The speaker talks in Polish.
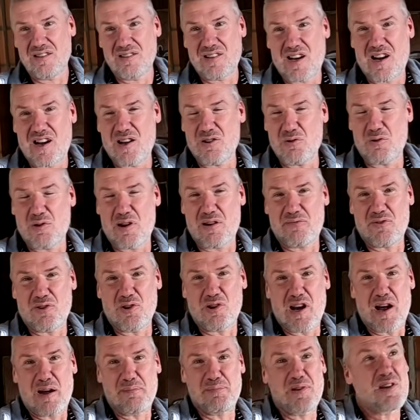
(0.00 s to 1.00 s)
taka rura w
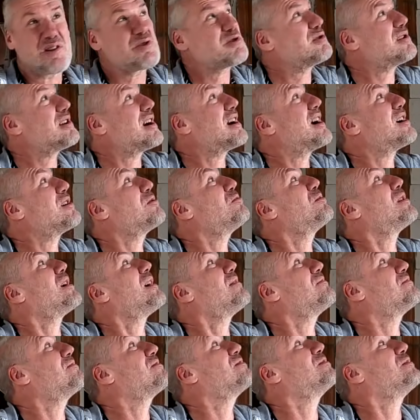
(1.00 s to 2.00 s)
okapie, czy taka
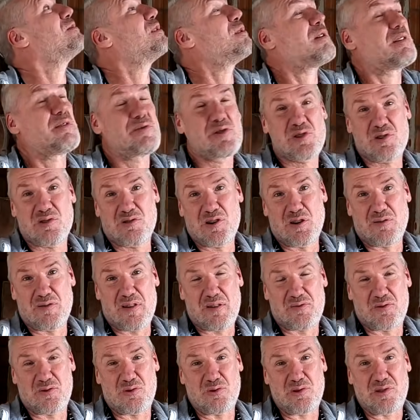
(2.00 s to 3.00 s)
rura zwykła
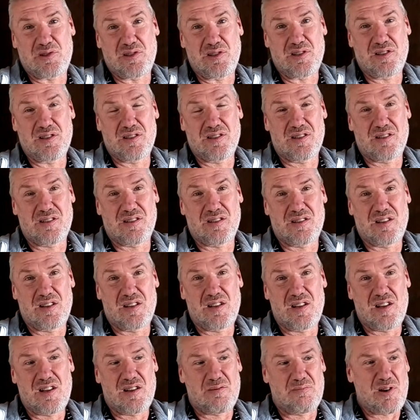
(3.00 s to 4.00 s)
wyciągowa w kuchni?
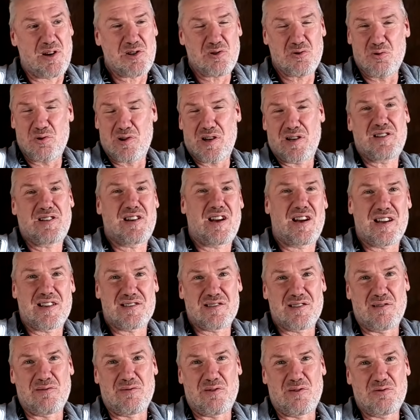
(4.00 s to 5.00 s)
Masz kuchenkę
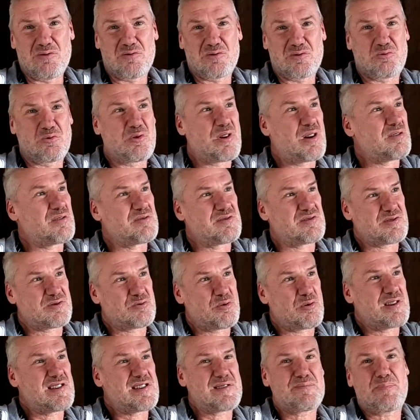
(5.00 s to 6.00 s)
gazową, która, z
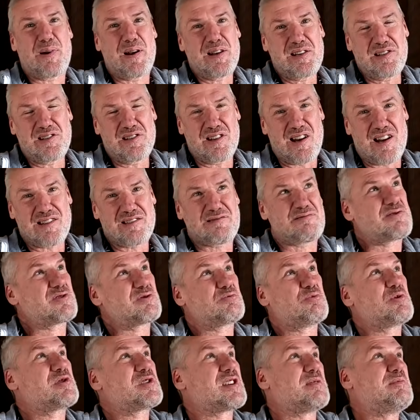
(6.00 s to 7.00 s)
której spaliny razem z
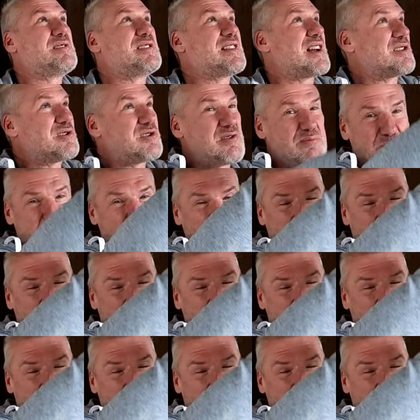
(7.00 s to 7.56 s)
tłuszczem i tak ci